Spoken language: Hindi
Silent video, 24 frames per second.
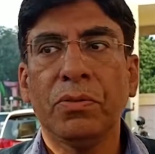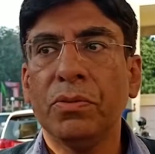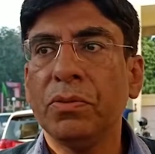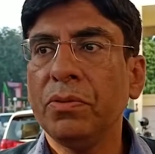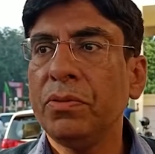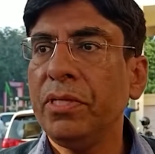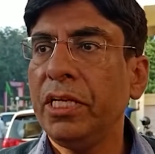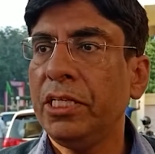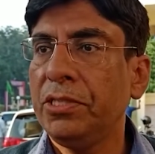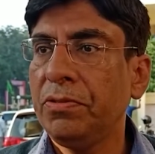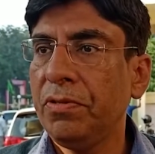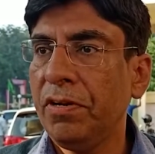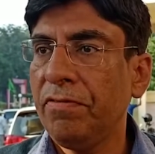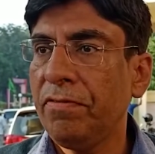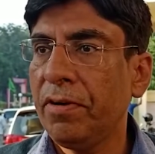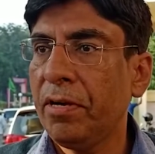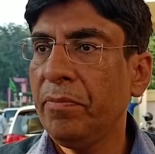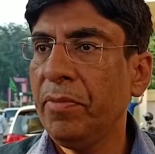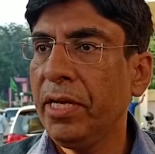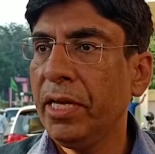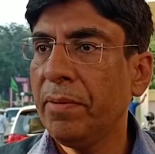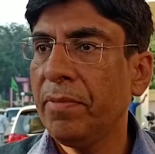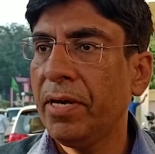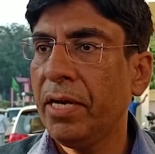को नेचुरल
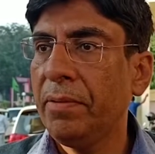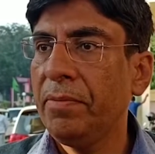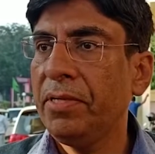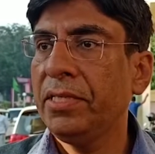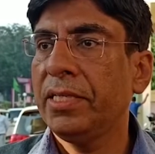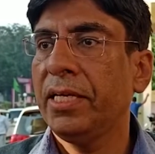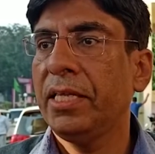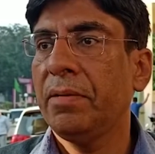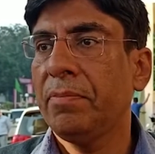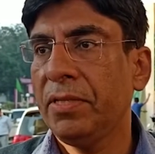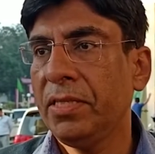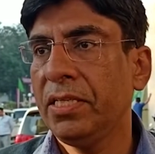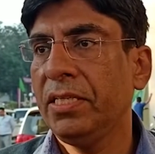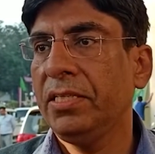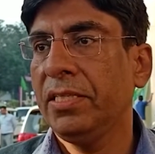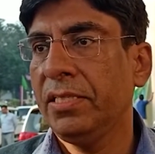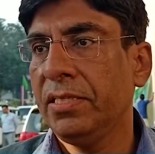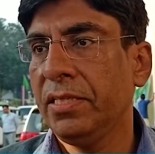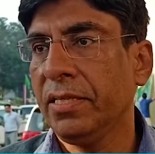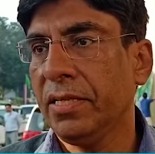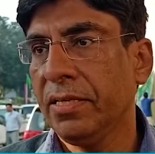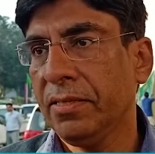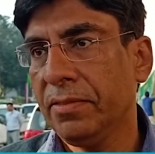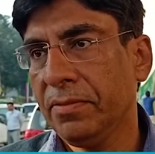फार्मिंग के बारे में ज़्यादा पता चल
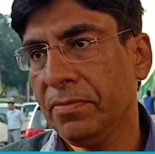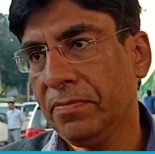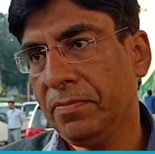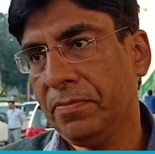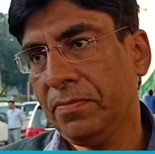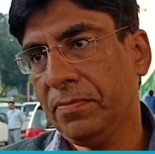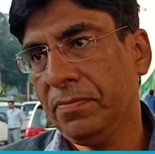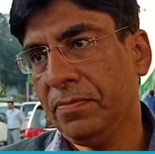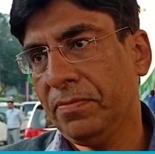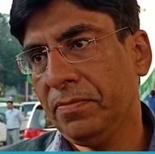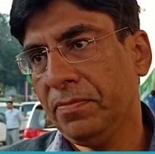सके